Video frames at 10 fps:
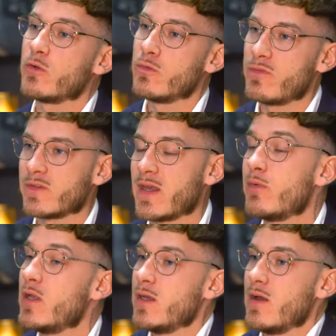et
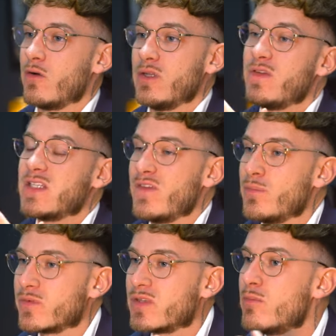confortable. En effet, ça fait
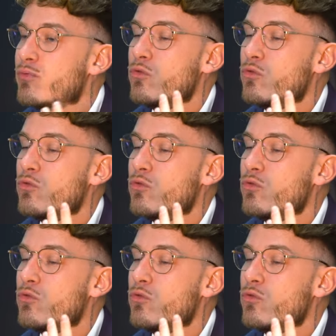penser un peu